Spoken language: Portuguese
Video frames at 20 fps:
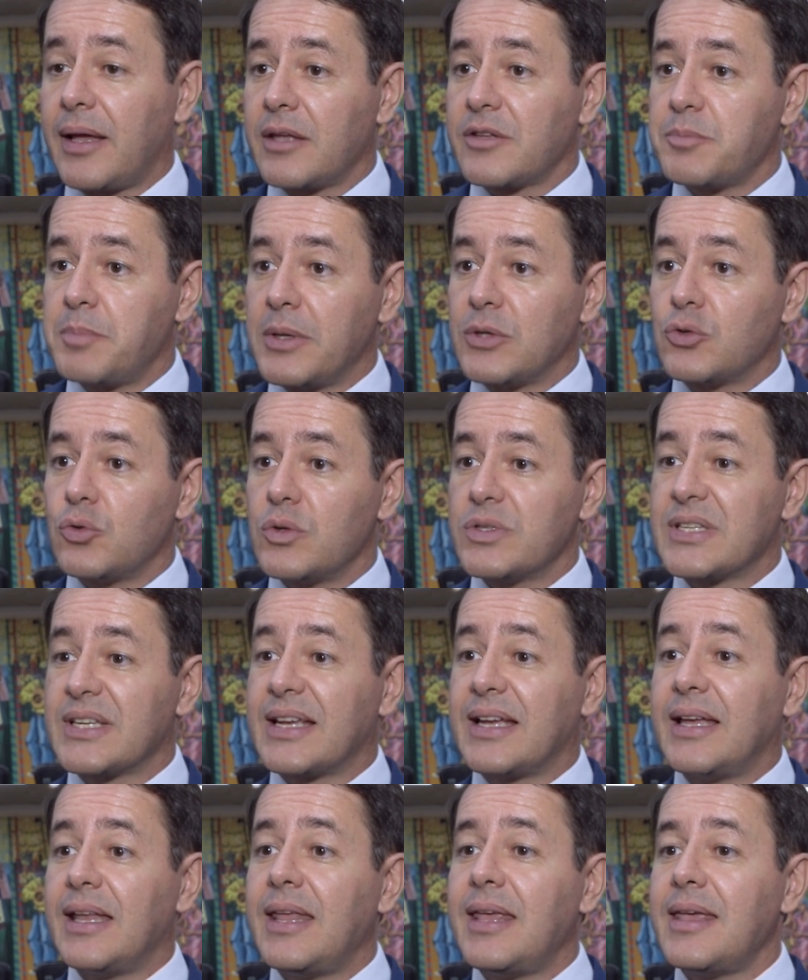que as pessoas
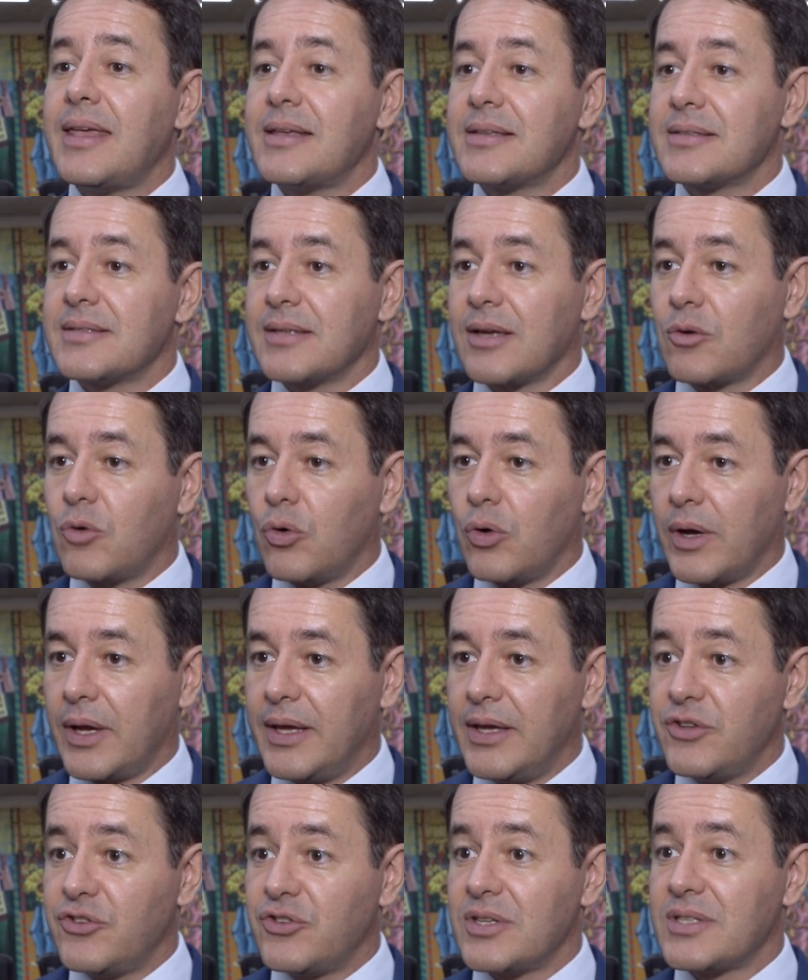criem essa
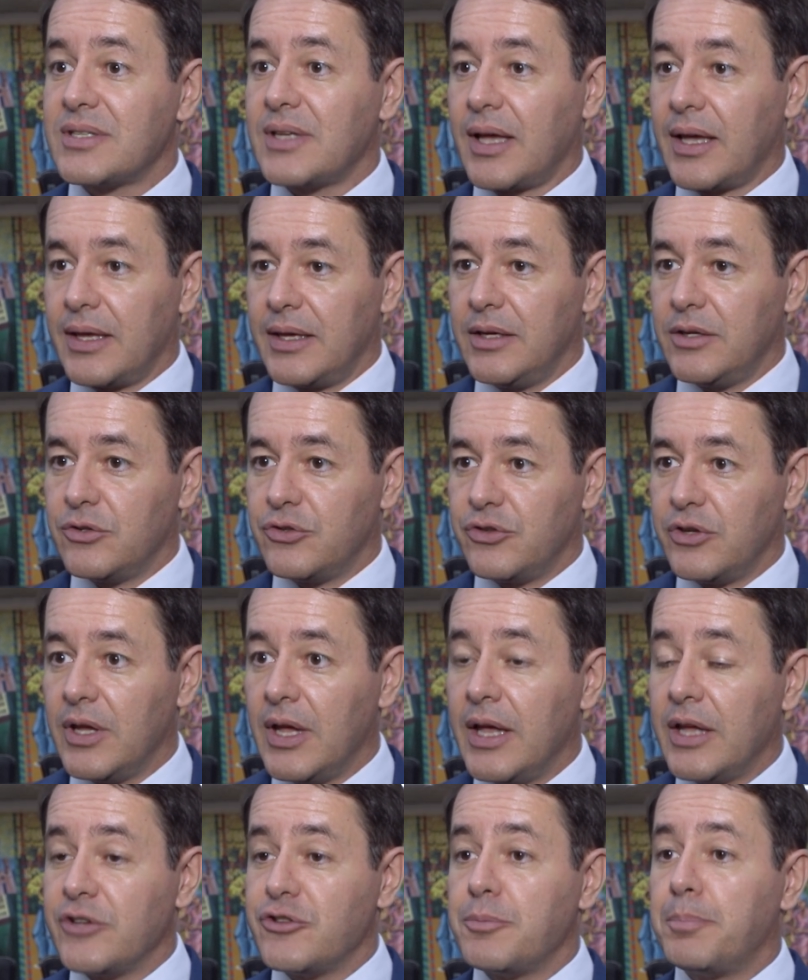corrente, essa rede
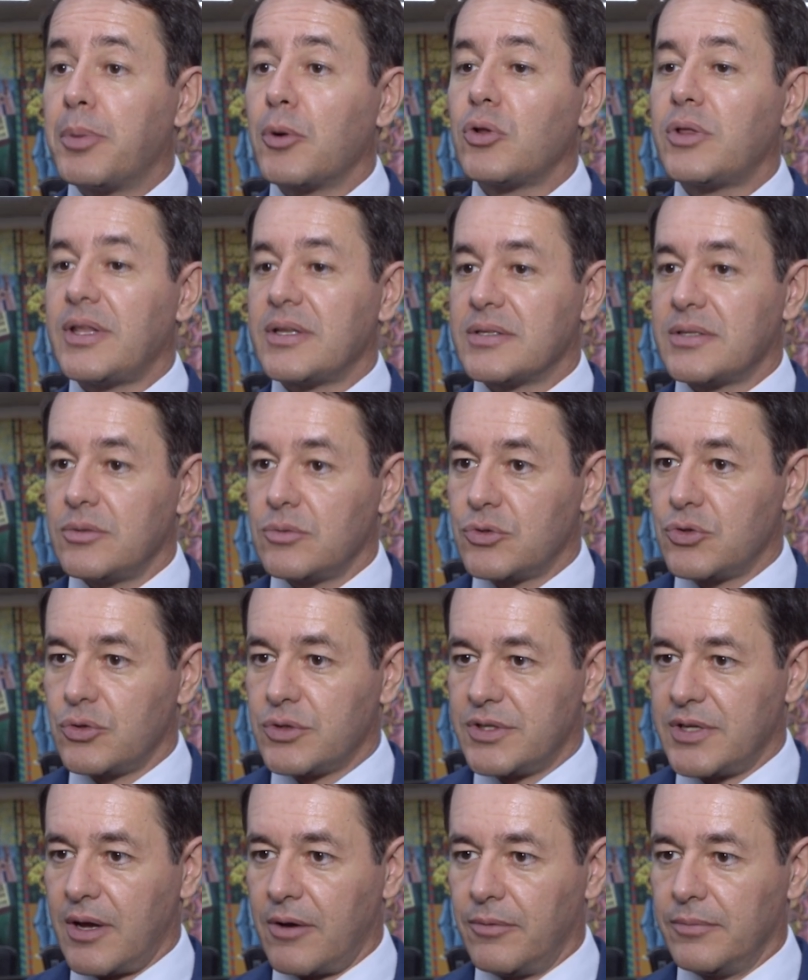de proteção
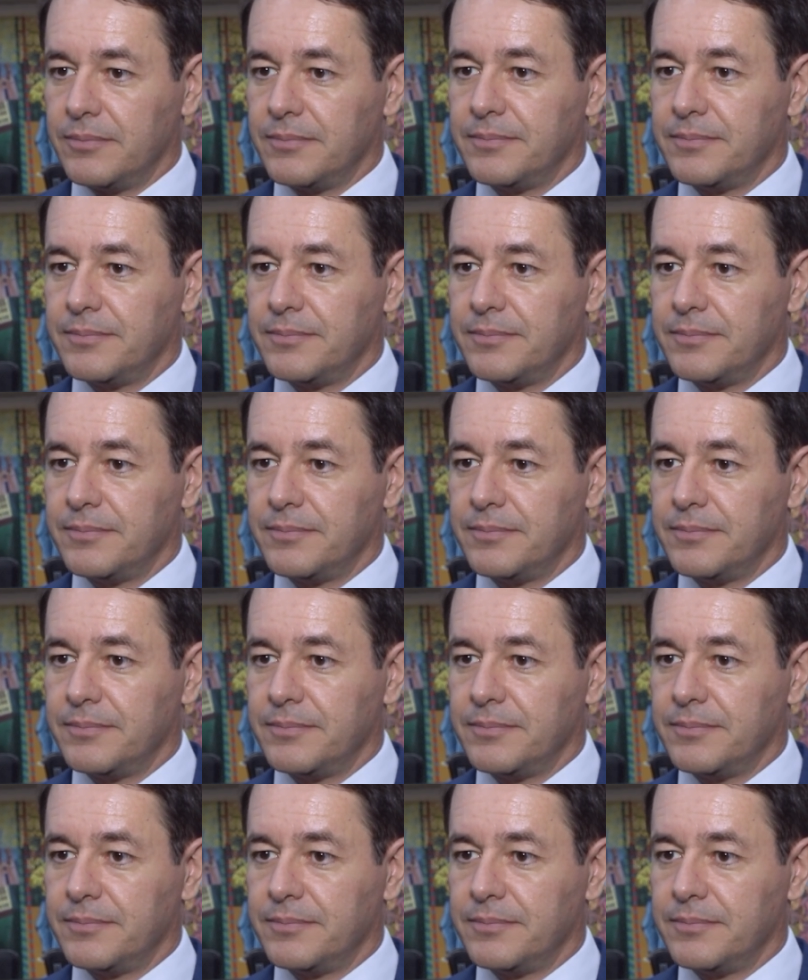social.